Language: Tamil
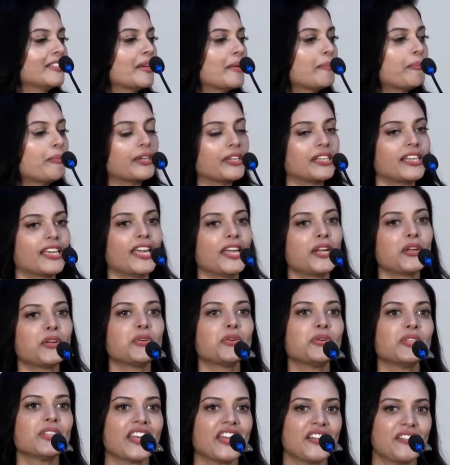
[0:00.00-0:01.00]
சப்போர்ட்
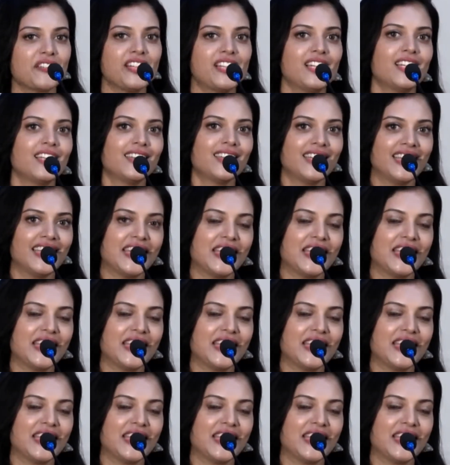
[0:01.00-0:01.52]
கேட்கணுன்னு தேவையில்லைன்னு